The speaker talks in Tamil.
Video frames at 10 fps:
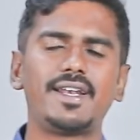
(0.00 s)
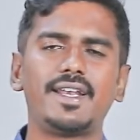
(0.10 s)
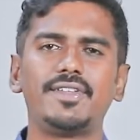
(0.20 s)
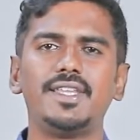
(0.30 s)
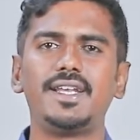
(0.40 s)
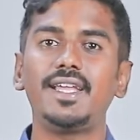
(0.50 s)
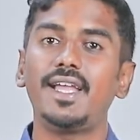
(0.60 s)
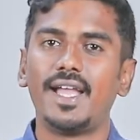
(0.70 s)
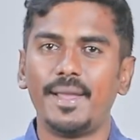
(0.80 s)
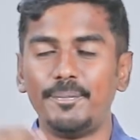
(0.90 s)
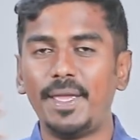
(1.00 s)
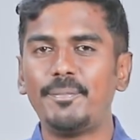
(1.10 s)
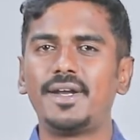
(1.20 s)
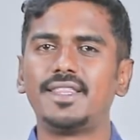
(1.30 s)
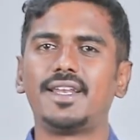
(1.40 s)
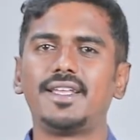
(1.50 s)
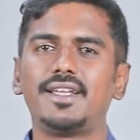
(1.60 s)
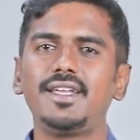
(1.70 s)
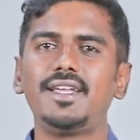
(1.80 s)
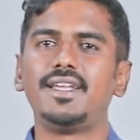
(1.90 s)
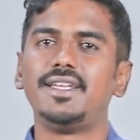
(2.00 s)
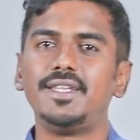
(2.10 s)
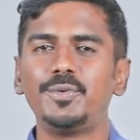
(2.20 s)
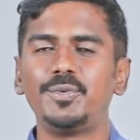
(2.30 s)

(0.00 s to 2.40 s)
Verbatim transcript: திறனை வந்துட்டு மேம்படுத்துறதுக்கு இது